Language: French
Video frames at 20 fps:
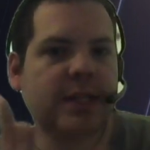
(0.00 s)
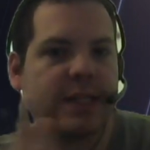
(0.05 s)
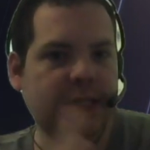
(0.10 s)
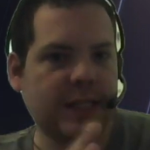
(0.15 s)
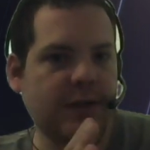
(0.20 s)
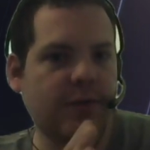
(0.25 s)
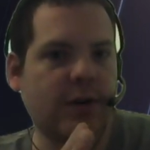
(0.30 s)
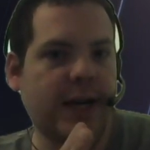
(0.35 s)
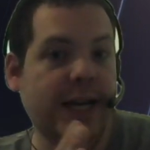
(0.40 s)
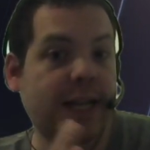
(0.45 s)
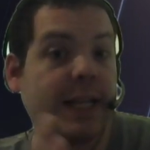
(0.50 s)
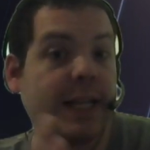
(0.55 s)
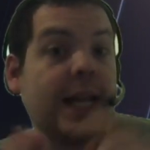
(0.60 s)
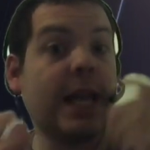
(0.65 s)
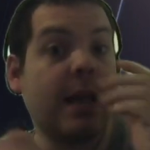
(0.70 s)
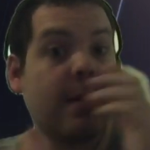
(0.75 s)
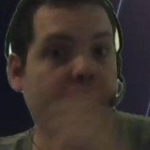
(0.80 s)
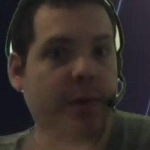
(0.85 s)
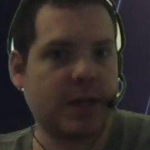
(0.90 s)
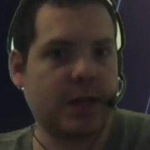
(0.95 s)
savoir être
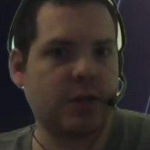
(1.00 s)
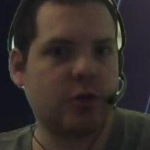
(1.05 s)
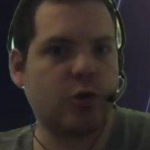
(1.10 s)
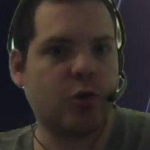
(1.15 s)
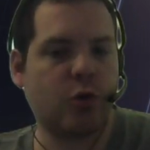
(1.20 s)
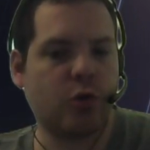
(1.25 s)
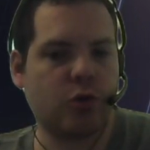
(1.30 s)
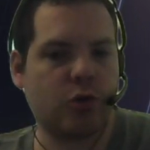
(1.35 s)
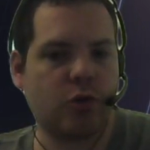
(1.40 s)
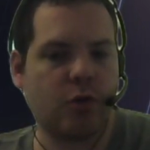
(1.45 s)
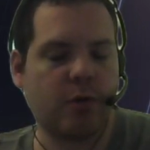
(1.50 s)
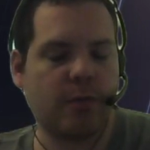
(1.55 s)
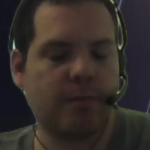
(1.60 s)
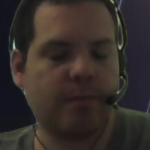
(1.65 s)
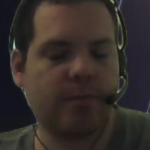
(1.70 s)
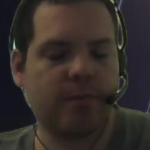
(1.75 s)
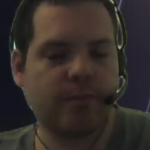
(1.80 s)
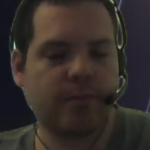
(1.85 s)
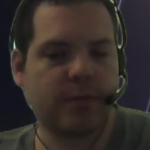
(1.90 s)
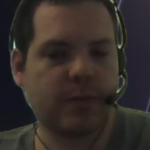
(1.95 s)
et prise de recul,
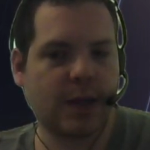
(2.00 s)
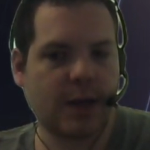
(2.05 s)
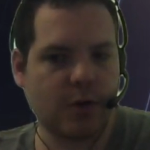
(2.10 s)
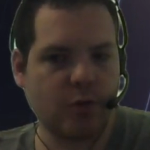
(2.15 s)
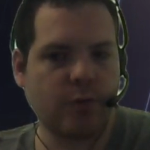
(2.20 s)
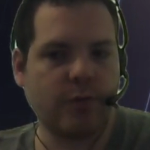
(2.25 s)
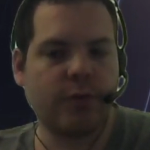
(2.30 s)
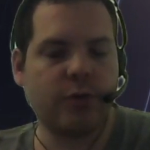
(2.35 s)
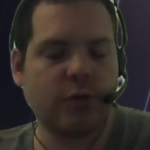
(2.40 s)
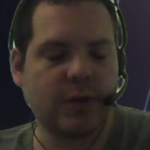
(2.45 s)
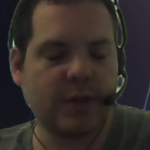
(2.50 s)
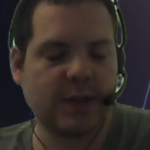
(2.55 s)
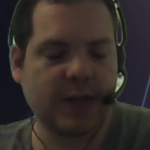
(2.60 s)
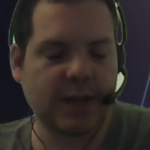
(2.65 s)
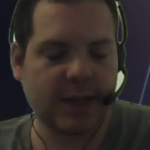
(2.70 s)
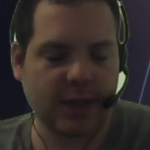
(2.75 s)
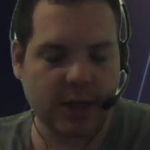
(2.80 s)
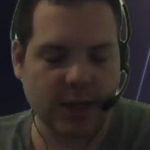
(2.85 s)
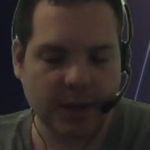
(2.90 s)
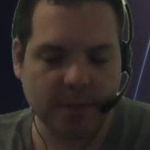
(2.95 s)
qui est nouveau de
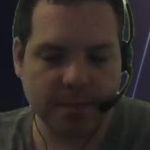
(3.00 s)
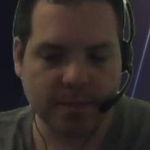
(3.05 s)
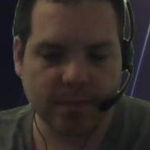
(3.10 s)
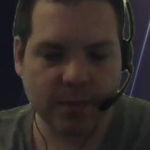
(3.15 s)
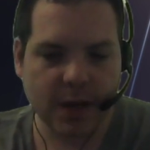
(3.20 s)
cette année.